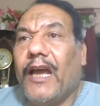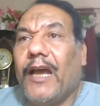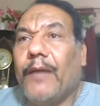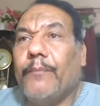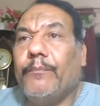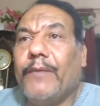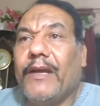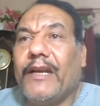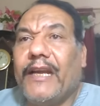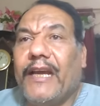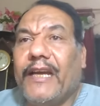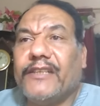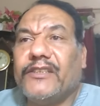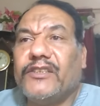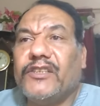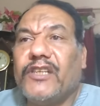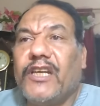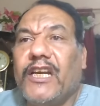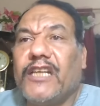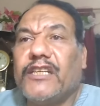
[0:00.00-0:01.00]
أما
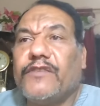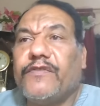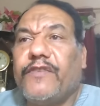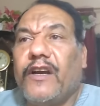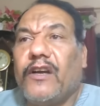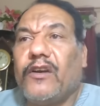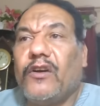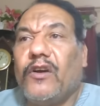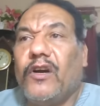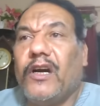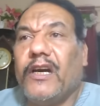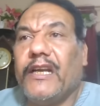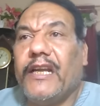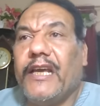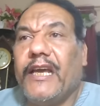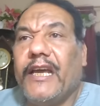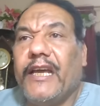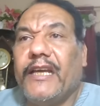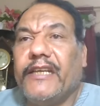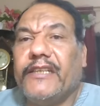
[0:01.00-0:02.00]
الحجاج فقال
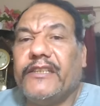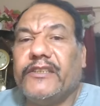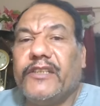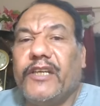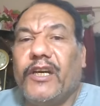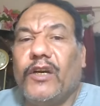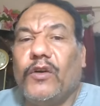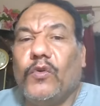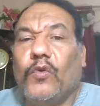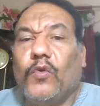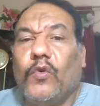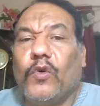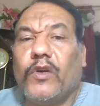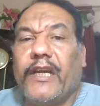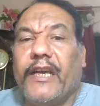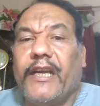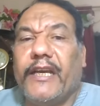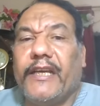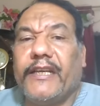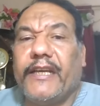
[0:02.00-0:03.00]
إنه
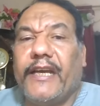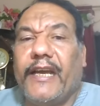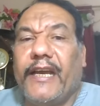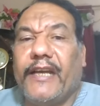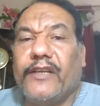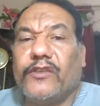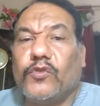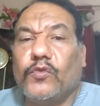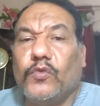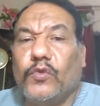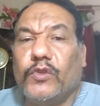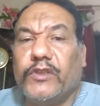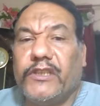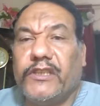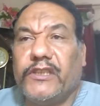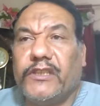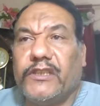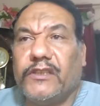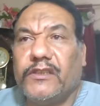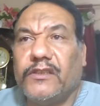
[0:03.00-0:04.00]
كان
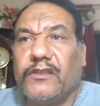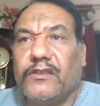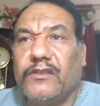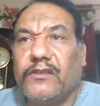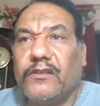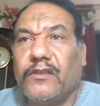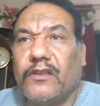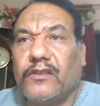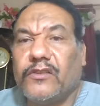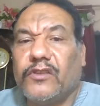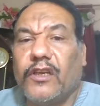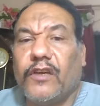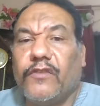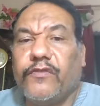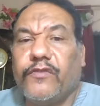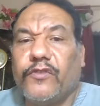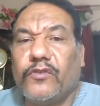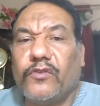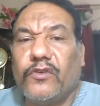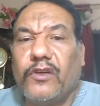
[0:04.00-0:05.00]
حسودي
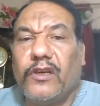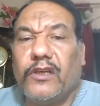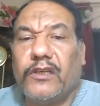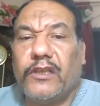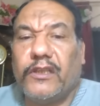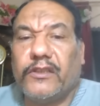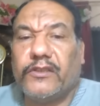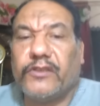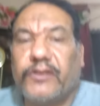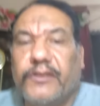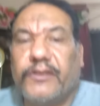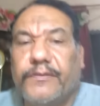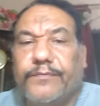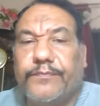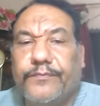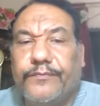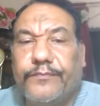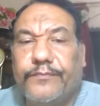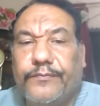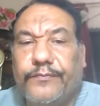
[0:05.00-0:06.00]
استغفر الله
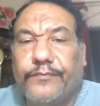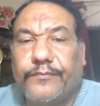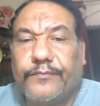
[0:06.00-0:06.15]
العظيم